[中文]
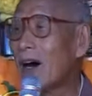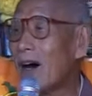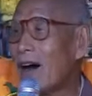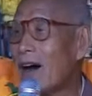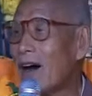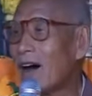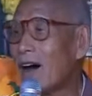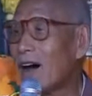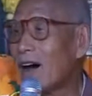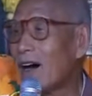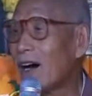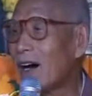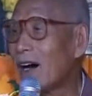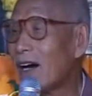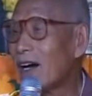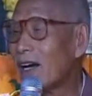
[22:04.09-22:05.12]

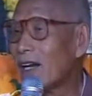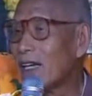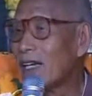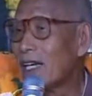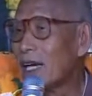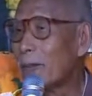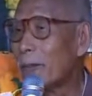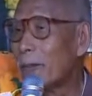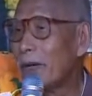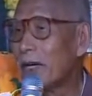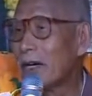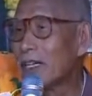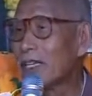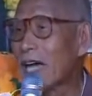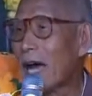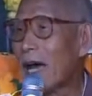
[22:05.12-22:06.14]
好，也不
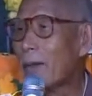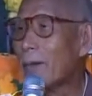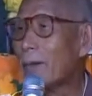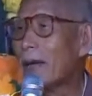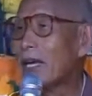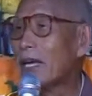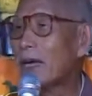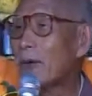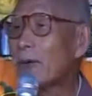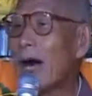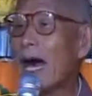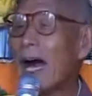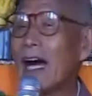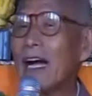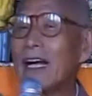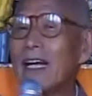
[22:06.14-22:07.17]
要太悲
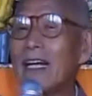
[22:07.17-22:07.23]
观。